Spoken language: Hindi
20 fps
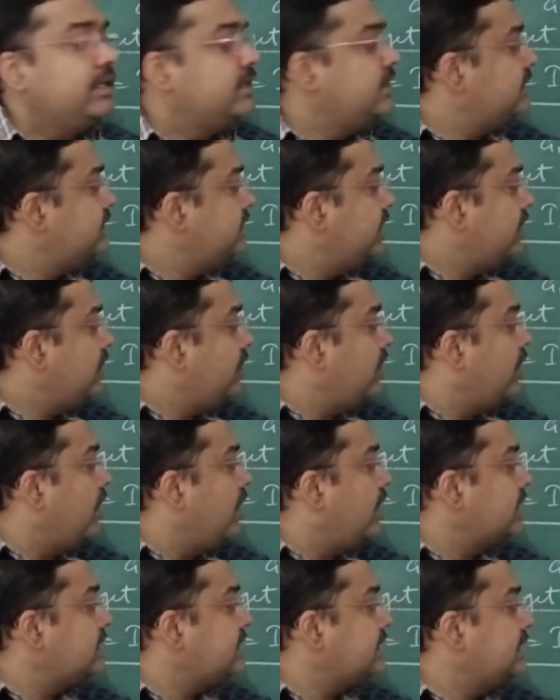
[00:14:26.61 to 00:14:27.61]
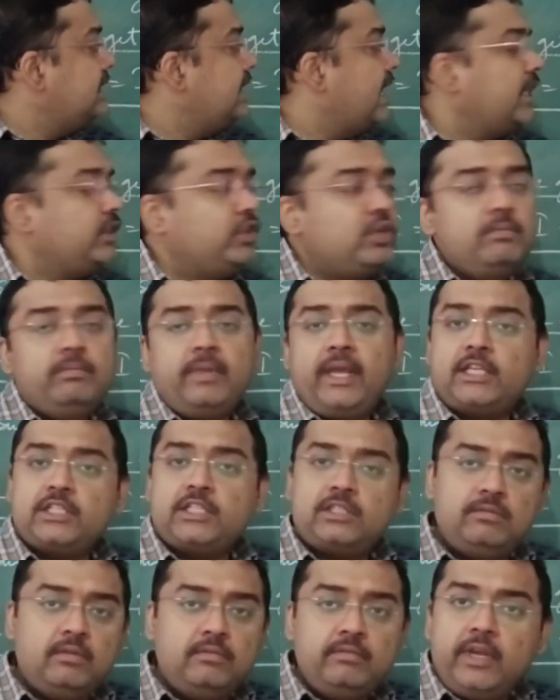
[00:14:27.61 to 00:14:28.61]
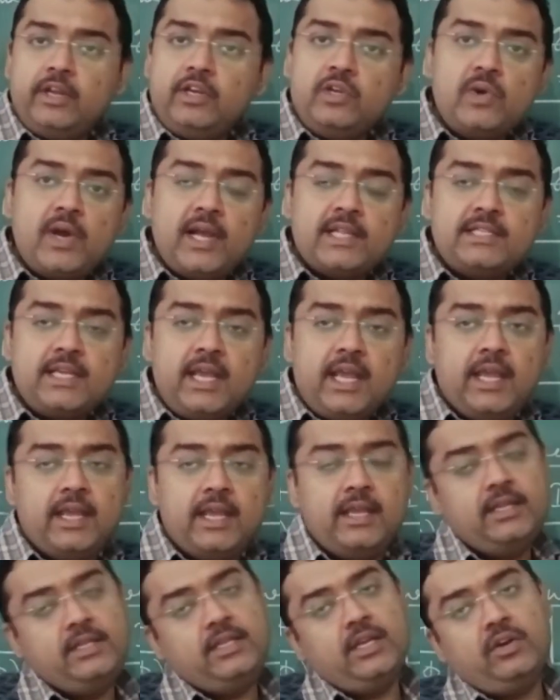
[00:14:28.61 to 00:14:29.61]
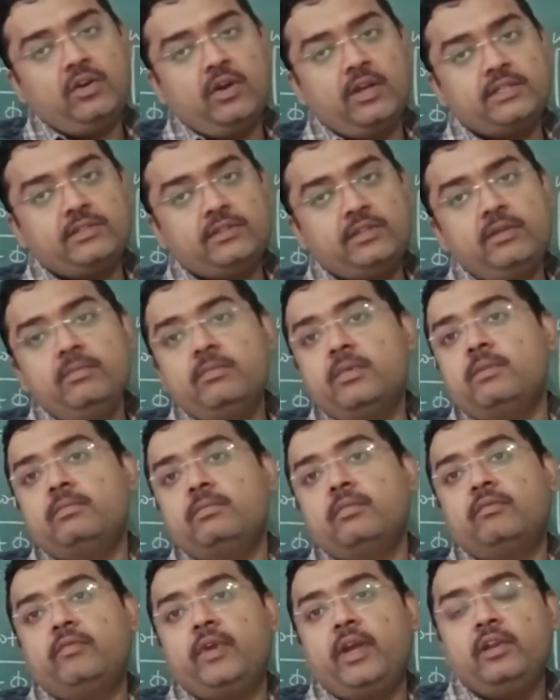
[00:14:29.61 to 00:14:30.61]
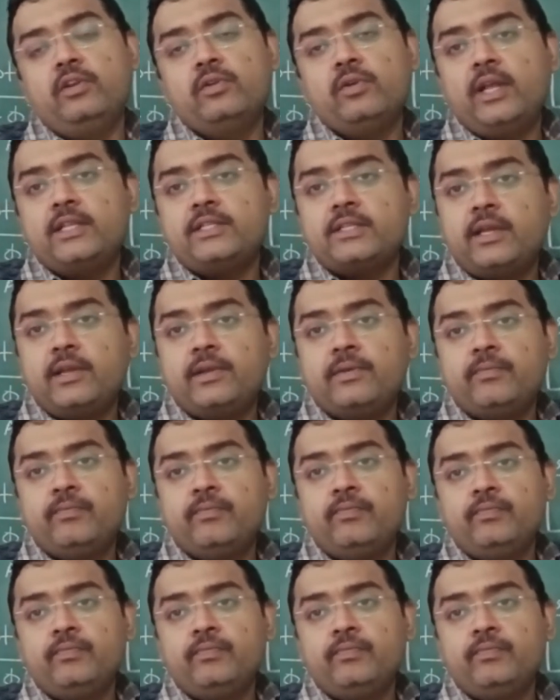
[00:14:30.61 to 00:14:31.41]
जिससे कॉस की या तो मैक्सिमम वैल्यू आ जाए या कॉस की मिनिमम वैल्यू आ जाए